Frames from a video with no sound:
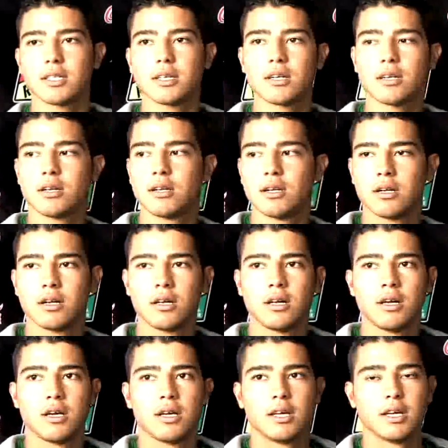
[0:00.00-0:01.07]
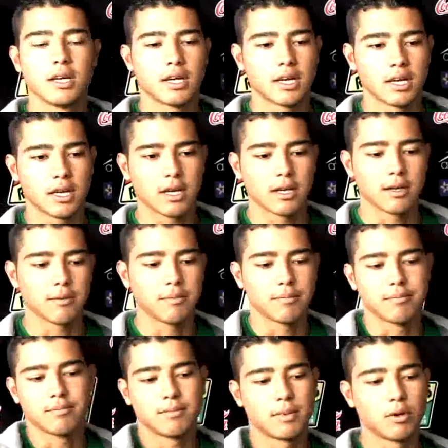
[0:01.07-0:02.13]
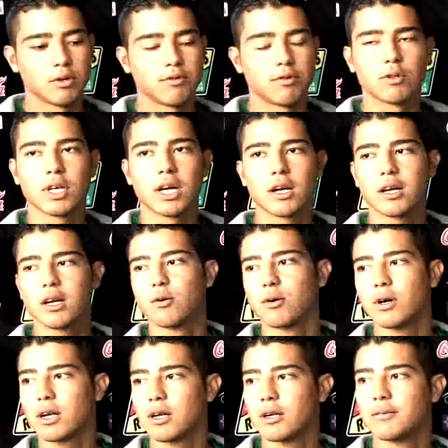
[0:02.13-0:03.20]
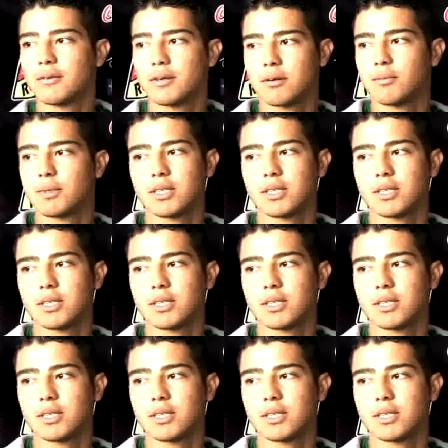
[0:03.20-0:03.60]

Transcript: hacer y que mm, lo disfrutara, que jugara, nada